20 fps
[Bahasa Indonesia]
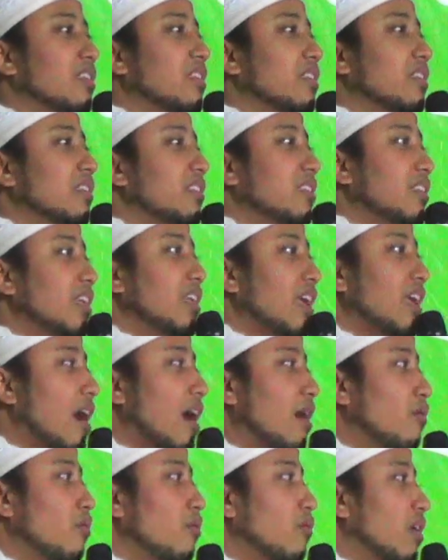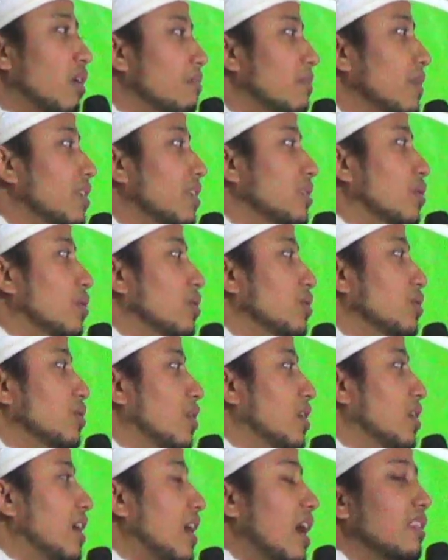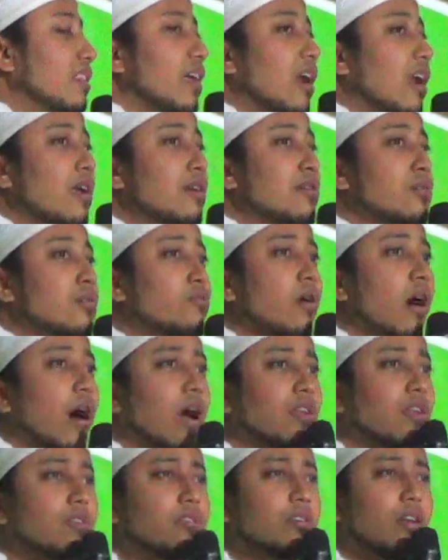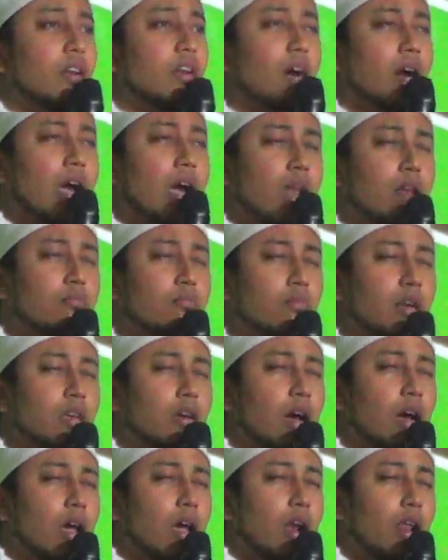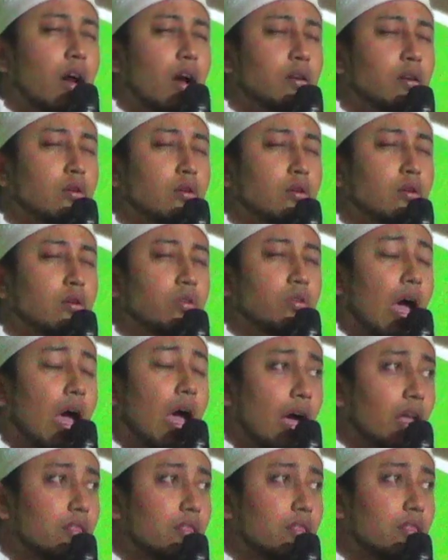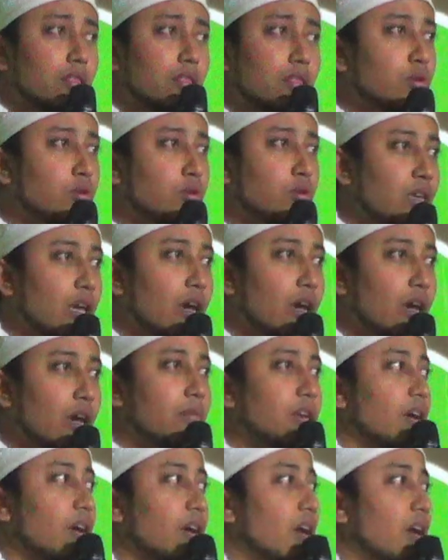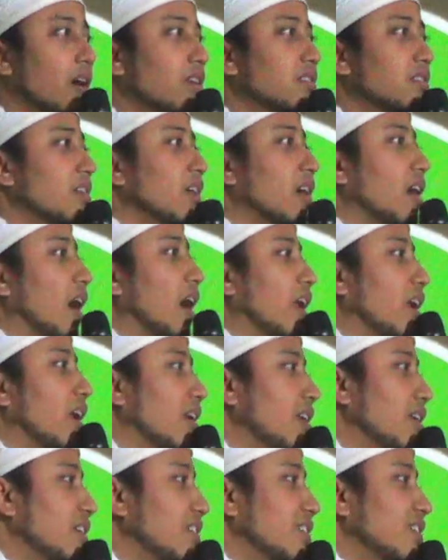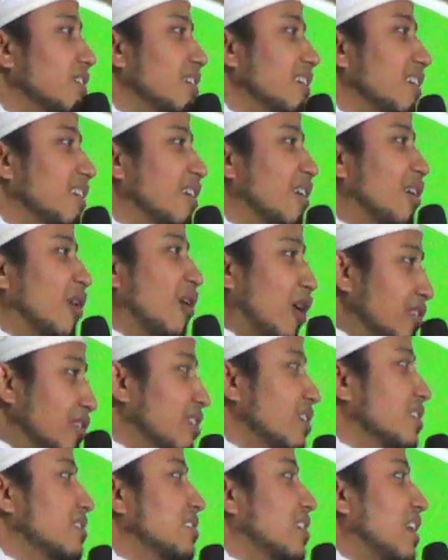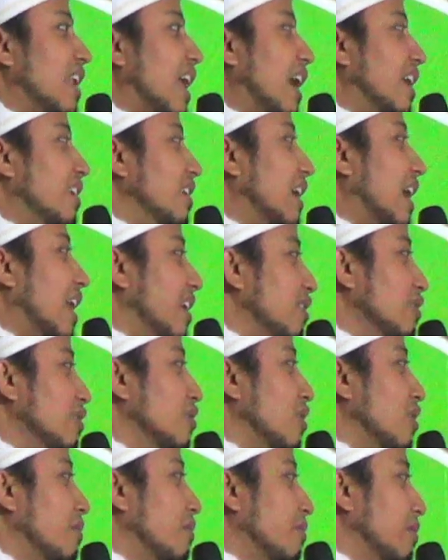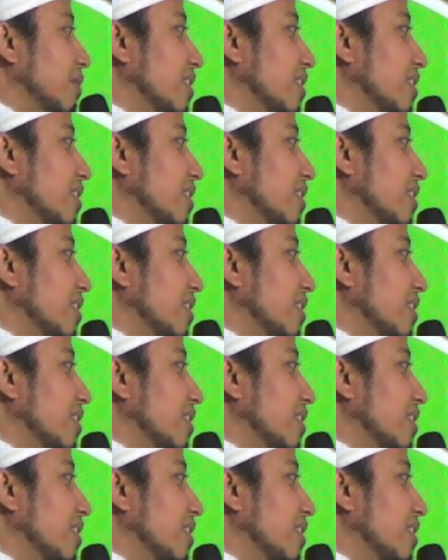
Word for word: tiang urip neng donya niki antara dua jenengan meninggalkan dunia atau dunia meninggalkan jenengan onten selain kali niku kuno banten,